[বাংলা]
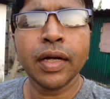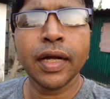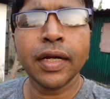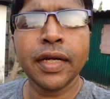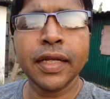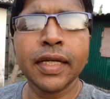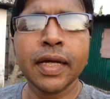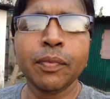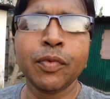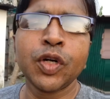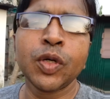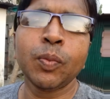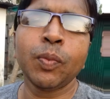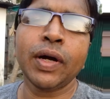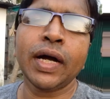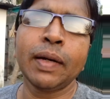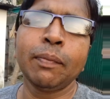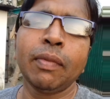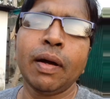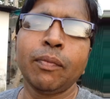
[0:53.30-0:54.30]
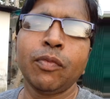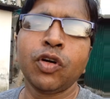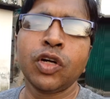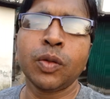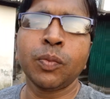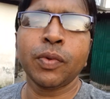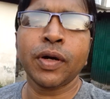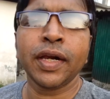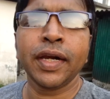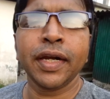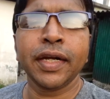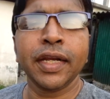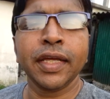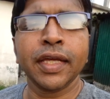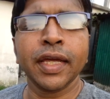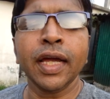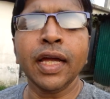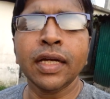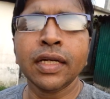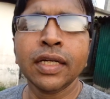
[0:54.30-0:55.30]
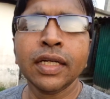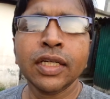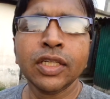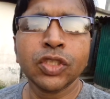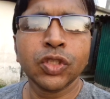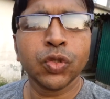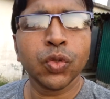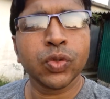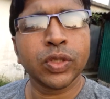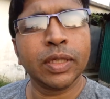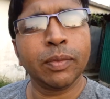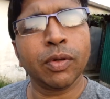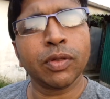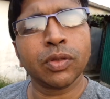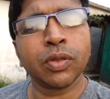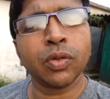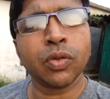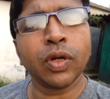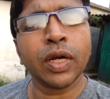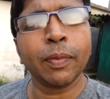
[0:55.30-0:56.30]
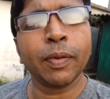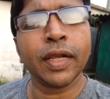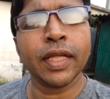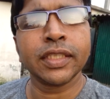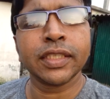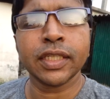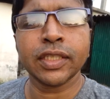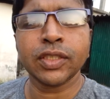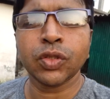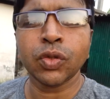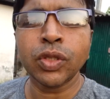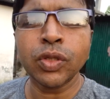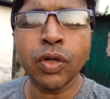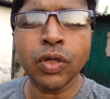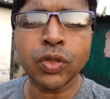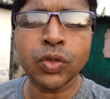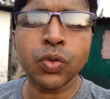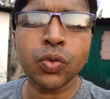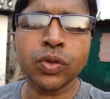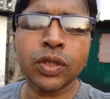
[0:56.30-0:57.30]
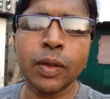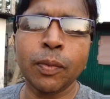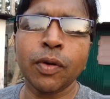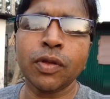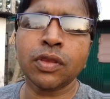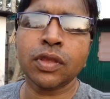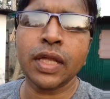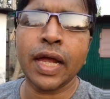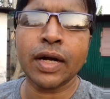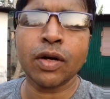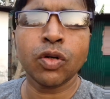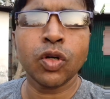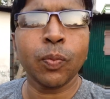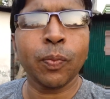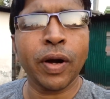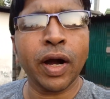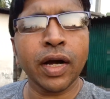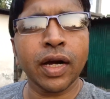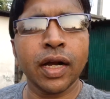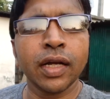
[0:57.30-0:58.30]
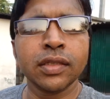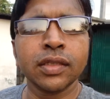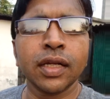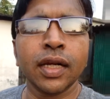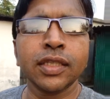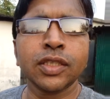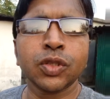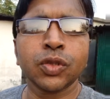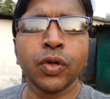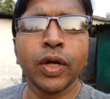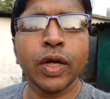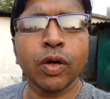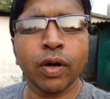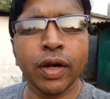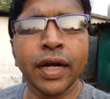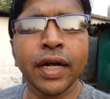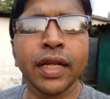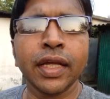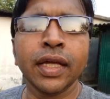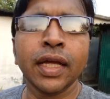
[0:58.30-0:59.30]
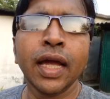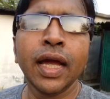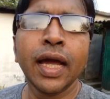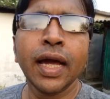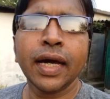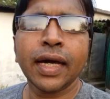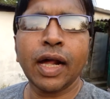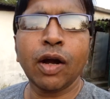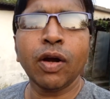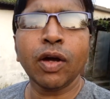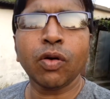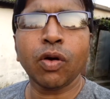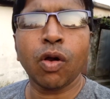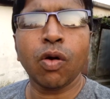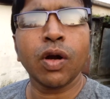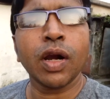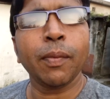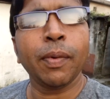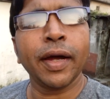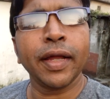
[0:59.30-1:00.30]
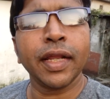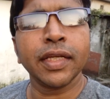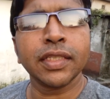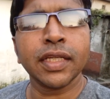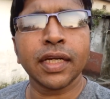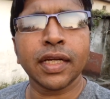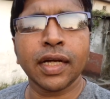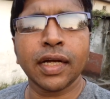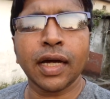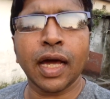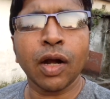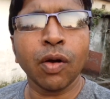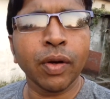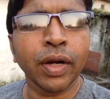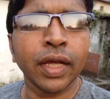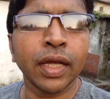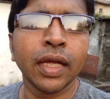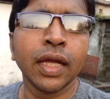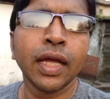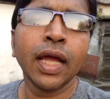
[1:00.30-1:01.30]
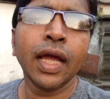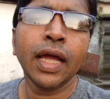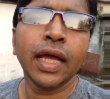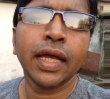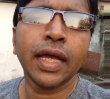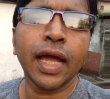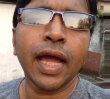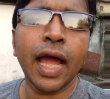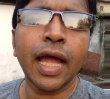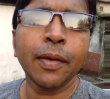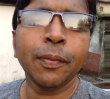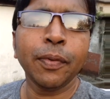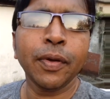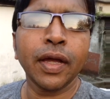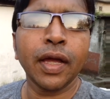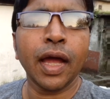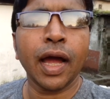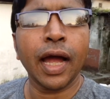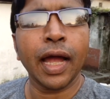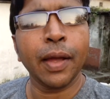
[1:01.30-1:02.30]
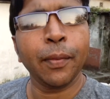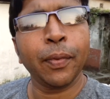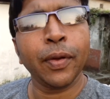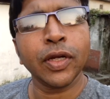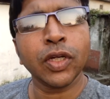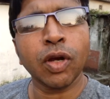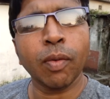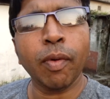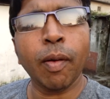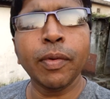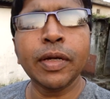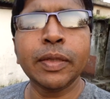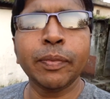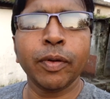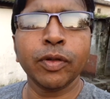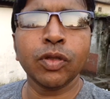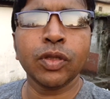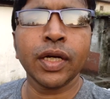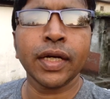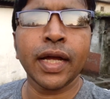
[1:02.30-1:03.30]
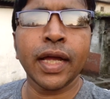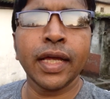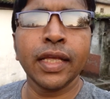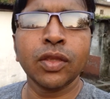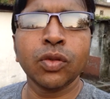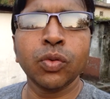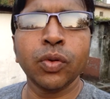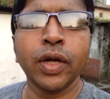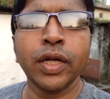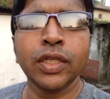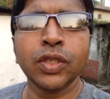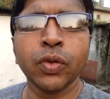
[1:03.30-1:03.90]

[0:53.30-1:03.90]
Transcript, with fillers: এটিকে মোহনবাগান বা মোহনবাগান এটিকে চুক্তিবদ্ধ করে ফেলেছে যদিও চুক্তিবদ্ধ এখনও গাঞ্জলে সই করেনি কেননা করোনা ভাইরাসের কারণে এআইএফএ আইএফএ সব অফিস বন্ধ থাকায় কিন্তু এই